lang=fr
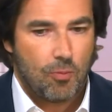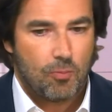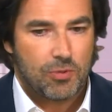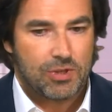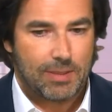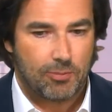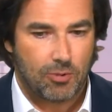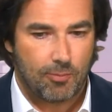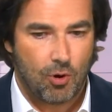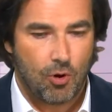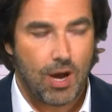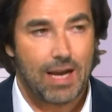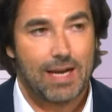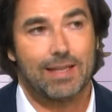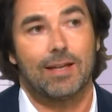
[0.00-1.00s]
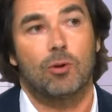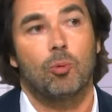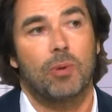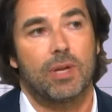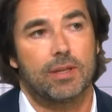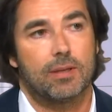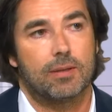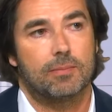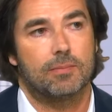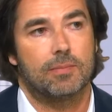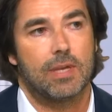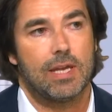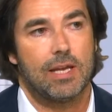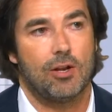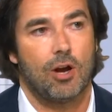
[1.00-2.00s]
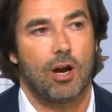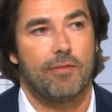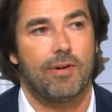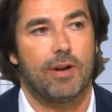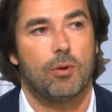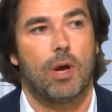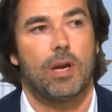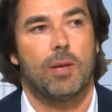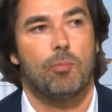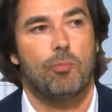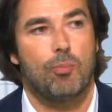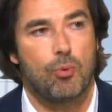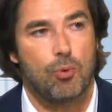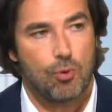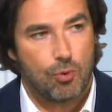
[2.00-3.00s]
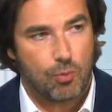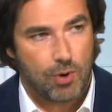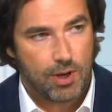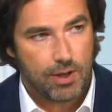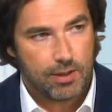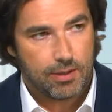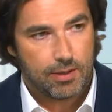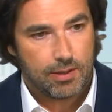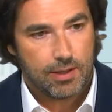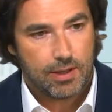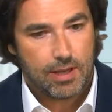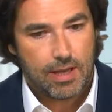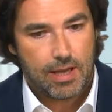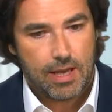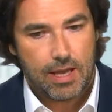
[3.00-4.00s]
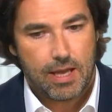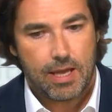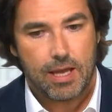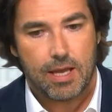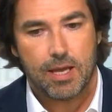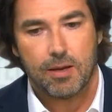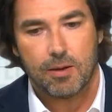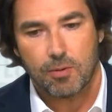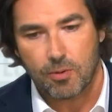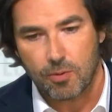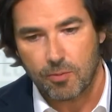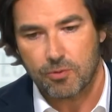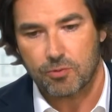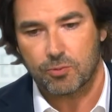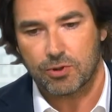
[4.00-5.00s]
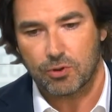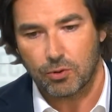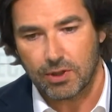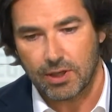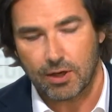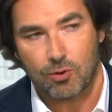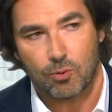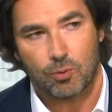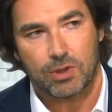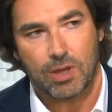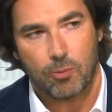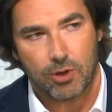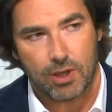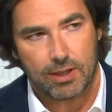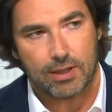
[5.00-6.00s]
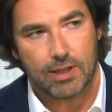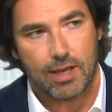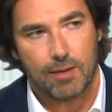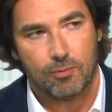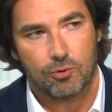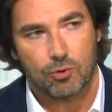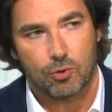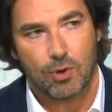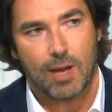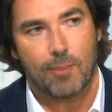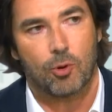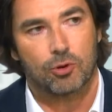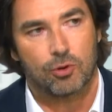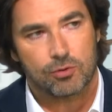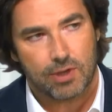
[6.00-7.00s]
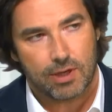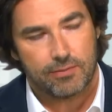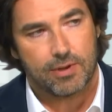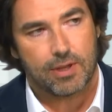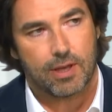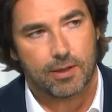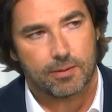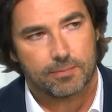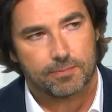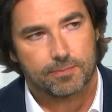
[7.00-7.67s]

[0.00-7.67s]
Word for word: Simplement, elle est incomplète. Il leur a fallu aller plus loin et tenir compte à moyen terme de l'importance de la filière.